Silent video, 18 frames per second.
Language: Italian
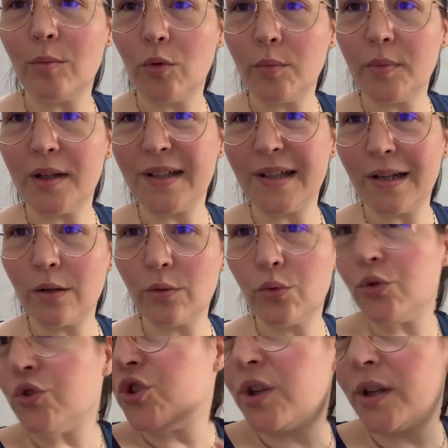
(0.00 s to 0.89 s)
mobile della
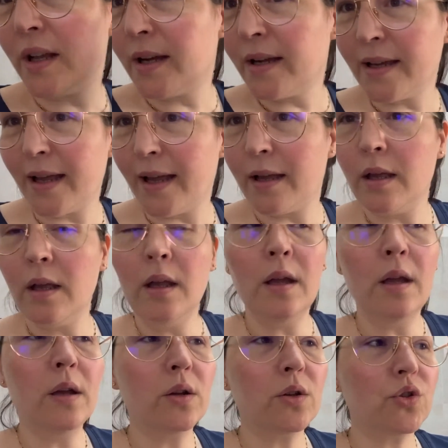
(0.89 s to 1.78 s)
cucina che
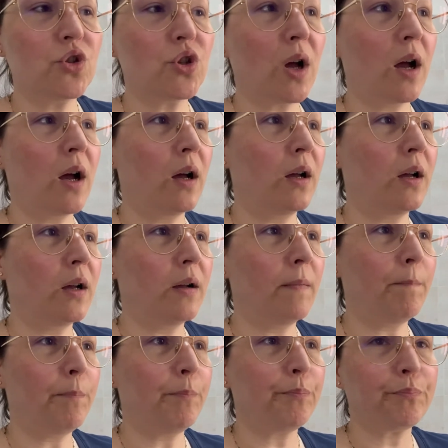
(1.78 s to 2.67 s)
già
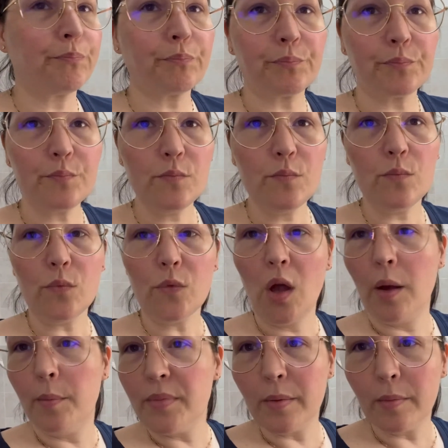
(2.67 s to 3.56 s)
ehm,
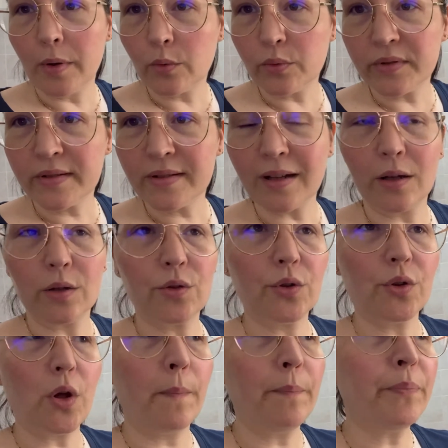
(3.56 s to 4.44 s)
abbiamo
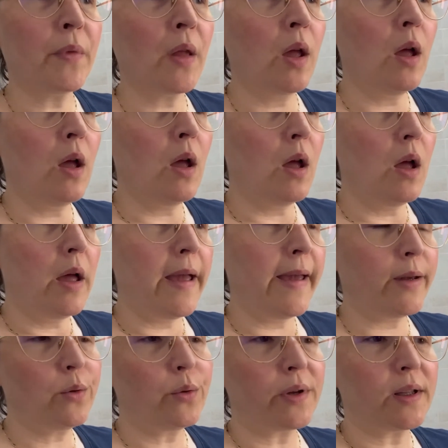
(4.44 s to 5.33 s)
acquistato, no?
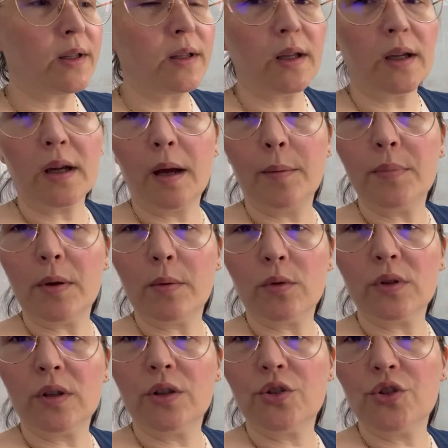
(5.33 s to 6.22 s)
E quindi
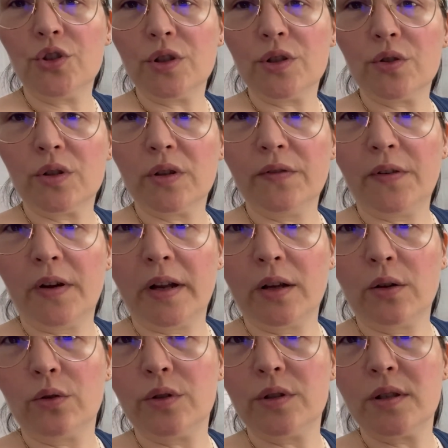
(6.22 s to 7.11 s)
abbiamo deciso di
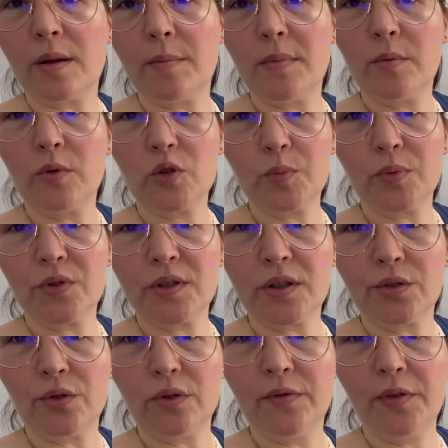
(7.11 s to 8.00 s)
fare così, abbiamo
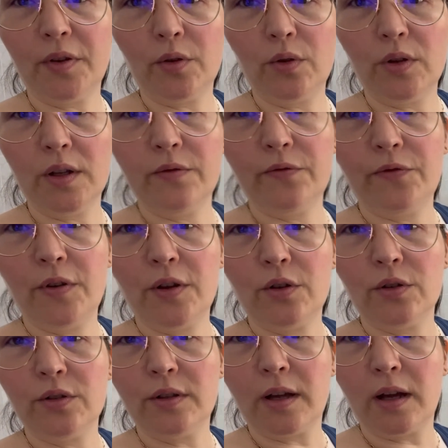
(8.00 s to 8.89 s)
spostato il
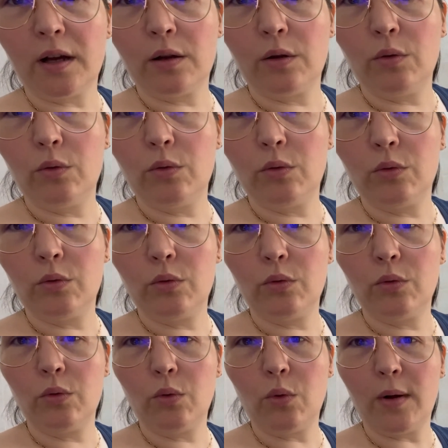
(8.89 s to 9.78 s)
frigorifero da
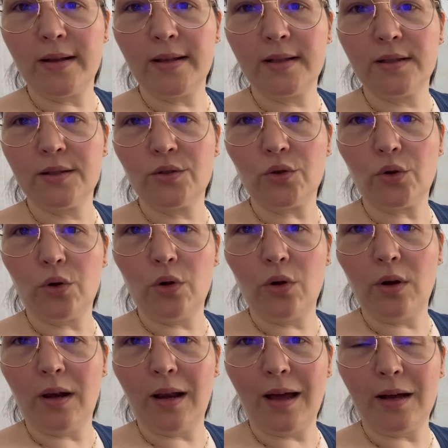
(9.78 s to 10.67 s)

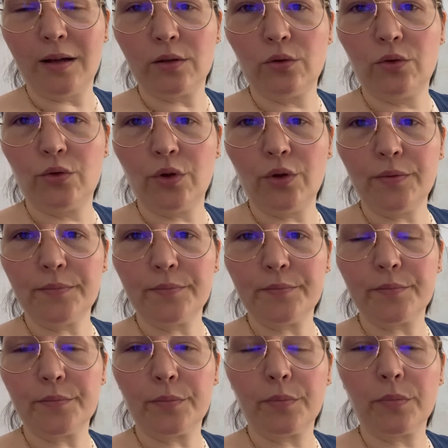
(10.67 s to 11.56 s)
questo
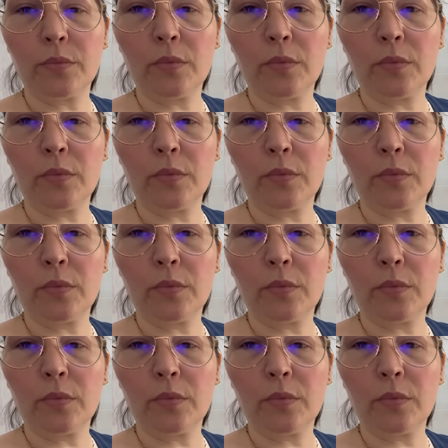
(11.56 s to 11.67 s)
lato,